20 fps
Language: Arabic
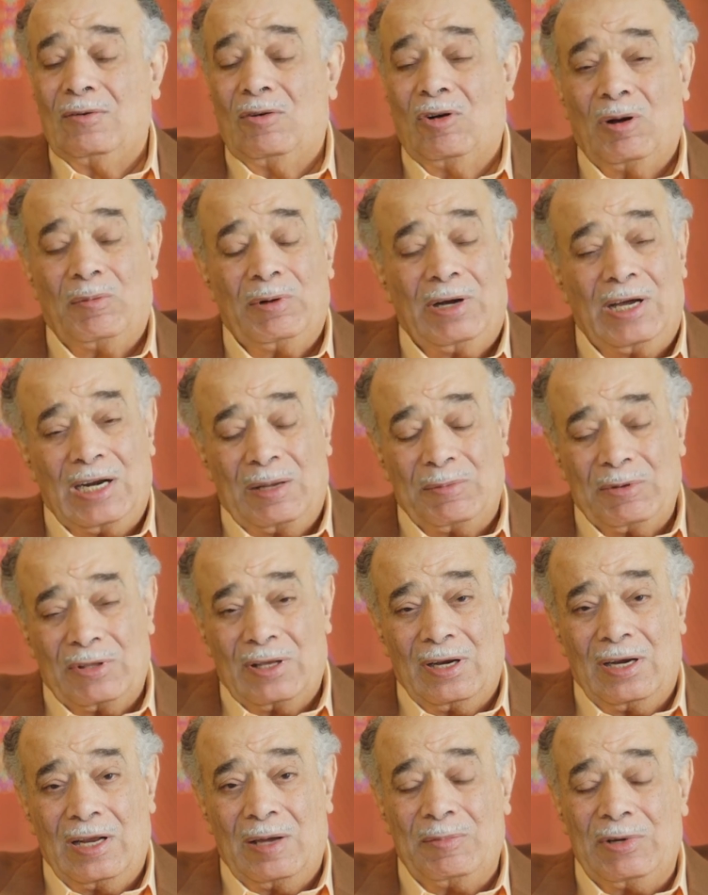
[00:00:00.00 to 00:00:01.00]
وما أنا
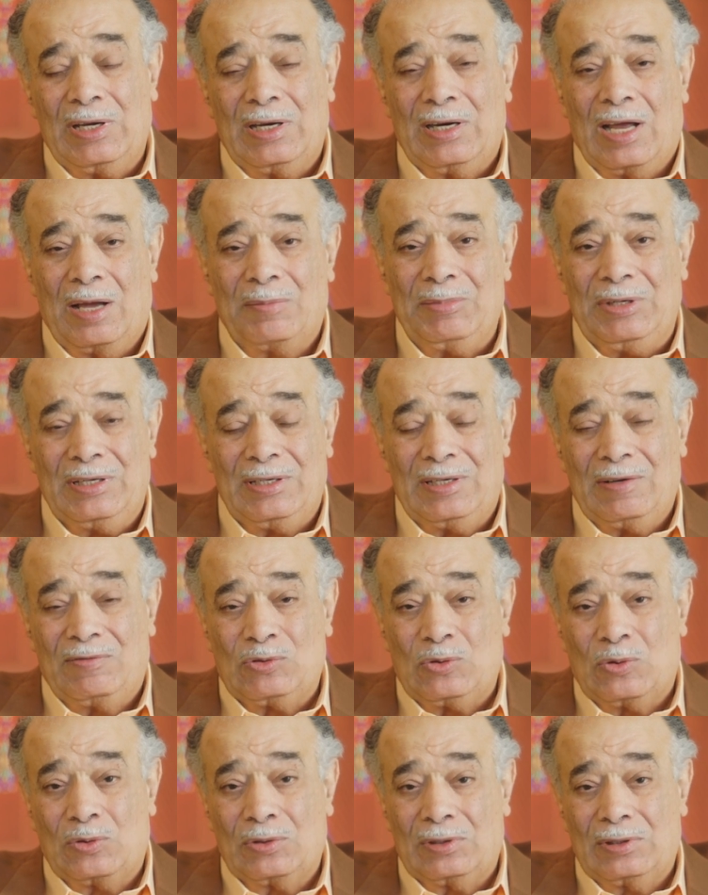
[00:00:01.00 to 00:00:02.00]
بظلام من العبيد ده في
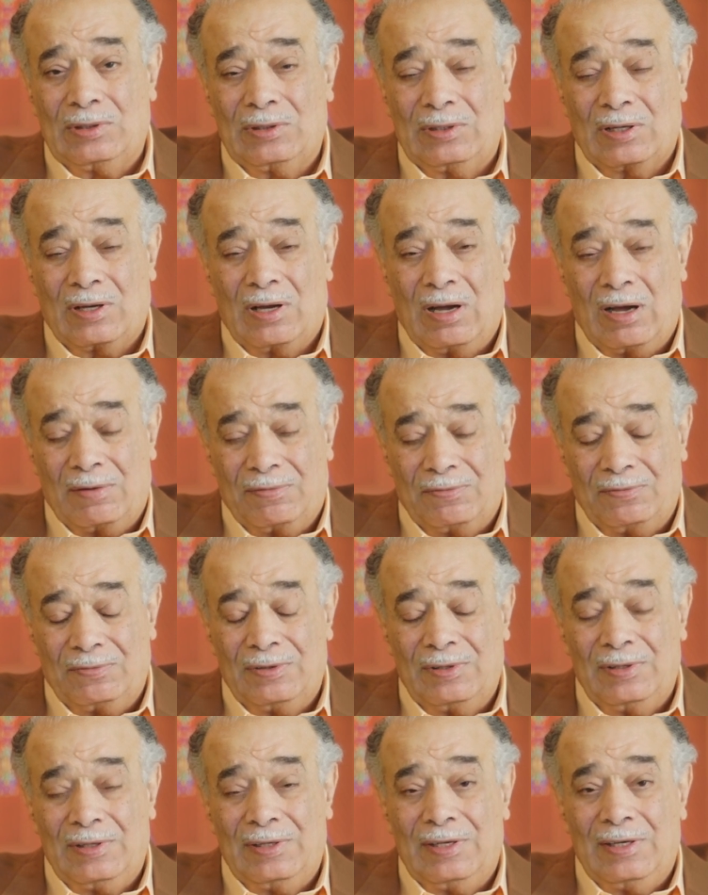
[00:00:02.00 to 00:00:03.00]
سورة قاف
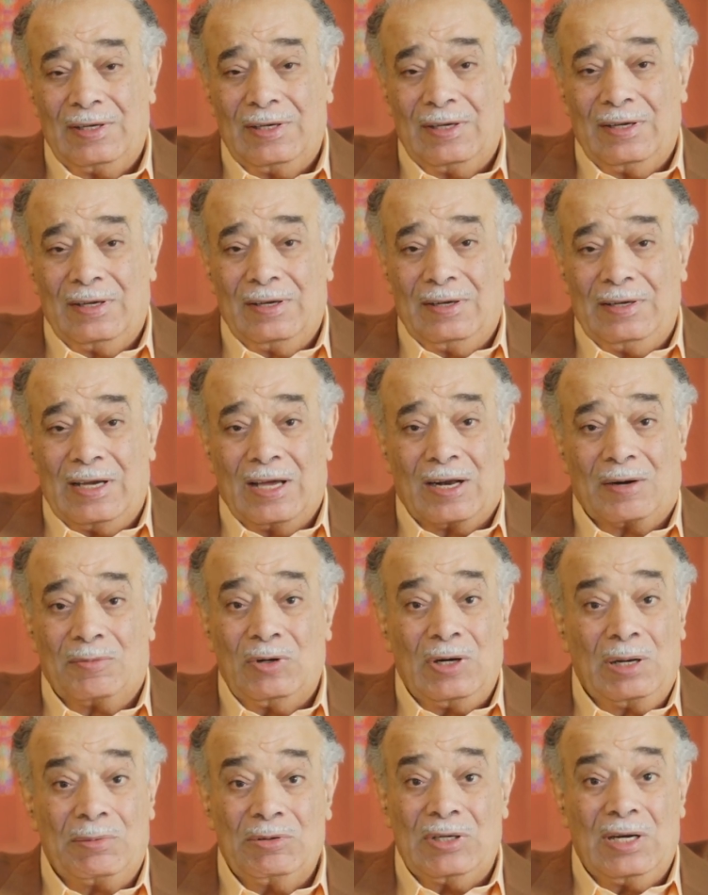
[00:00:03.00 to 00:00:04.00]
يعني
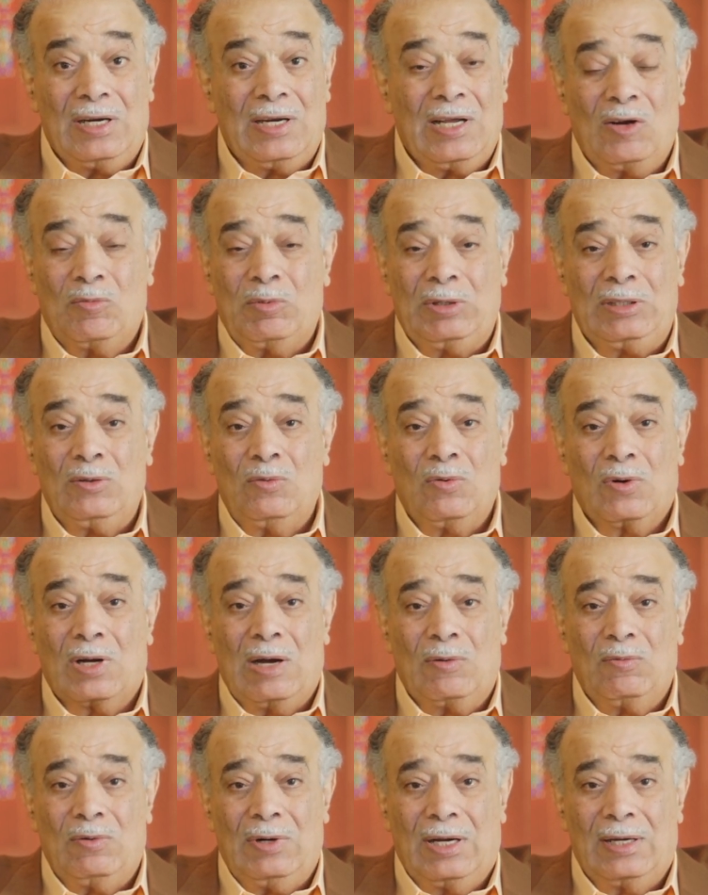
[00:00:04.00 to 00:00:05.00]
ربنا لا يبدل
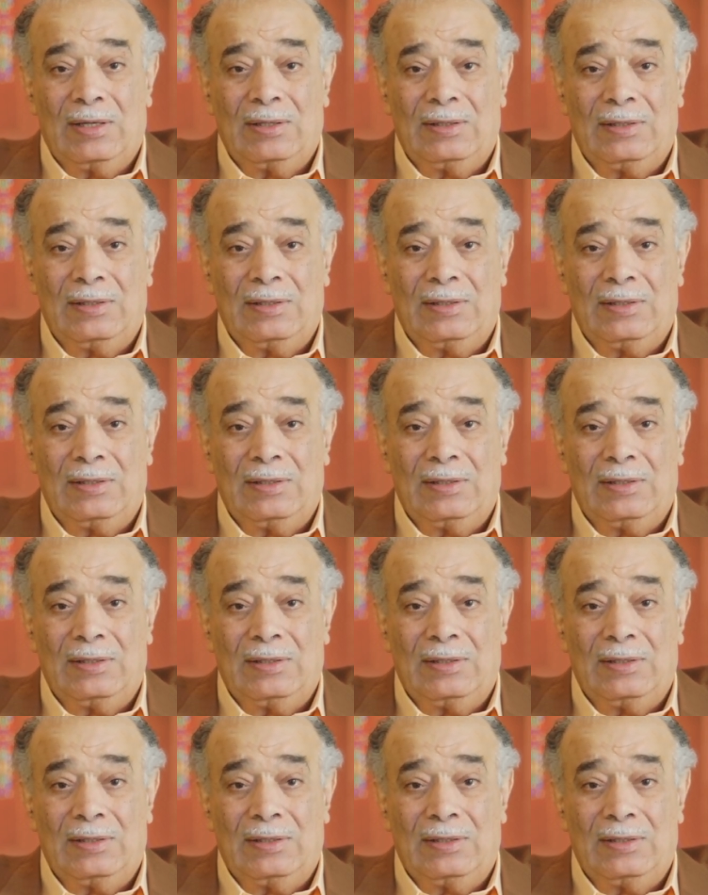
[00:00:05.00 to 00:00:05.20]
قوله